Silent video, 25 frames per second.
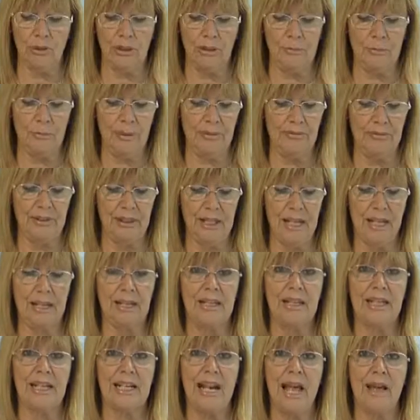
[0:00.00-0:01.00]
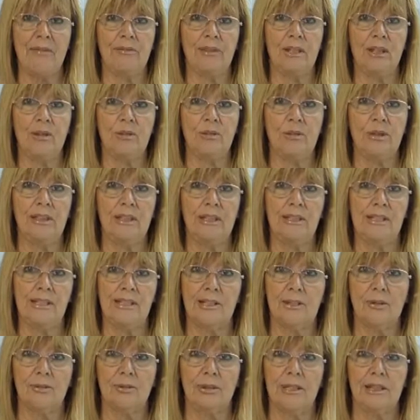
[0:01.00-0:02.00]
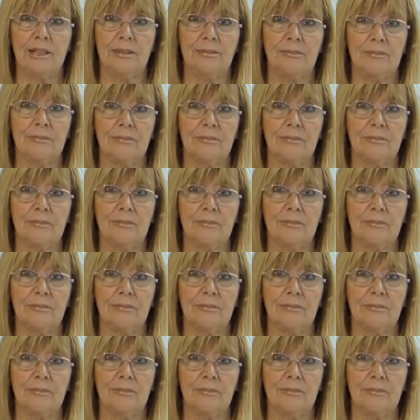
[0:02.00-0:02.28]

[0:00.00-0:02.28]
Pavia in gravi condizioni.